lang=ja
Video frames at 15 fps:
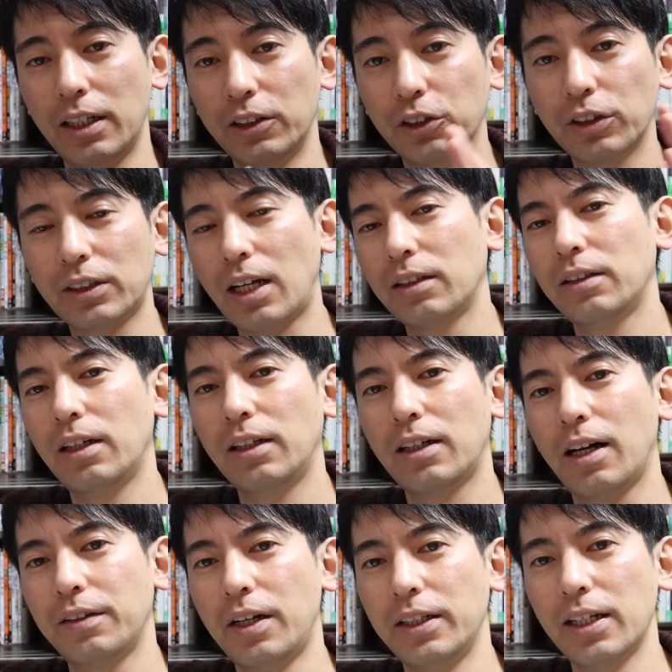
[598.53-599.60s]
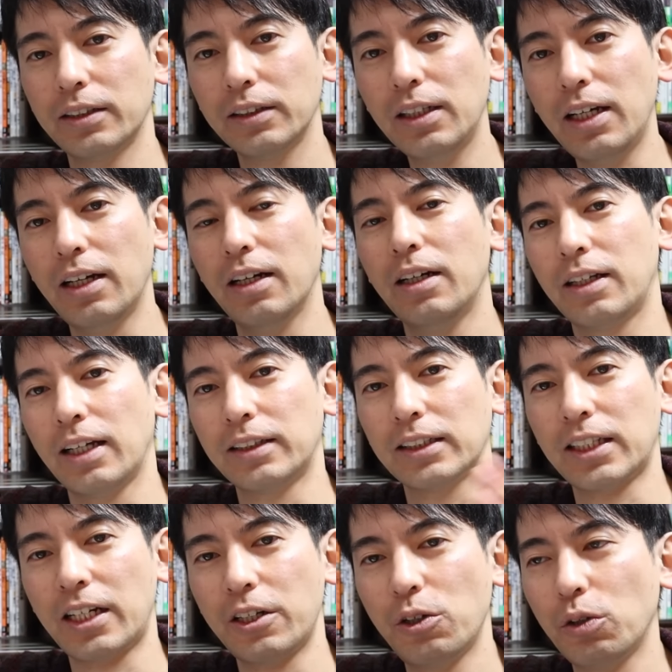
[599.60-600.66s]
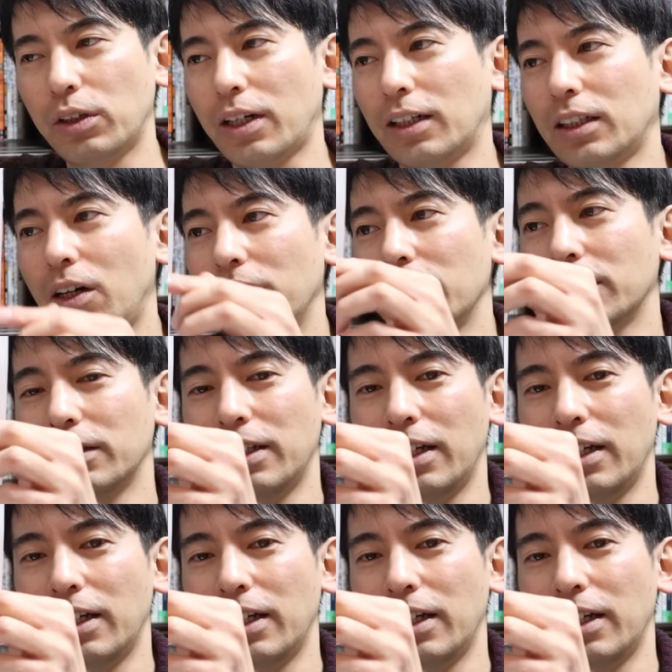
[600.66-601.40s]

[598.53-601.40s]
りじゅうさんねんかんなりですね、減税されるよって方はです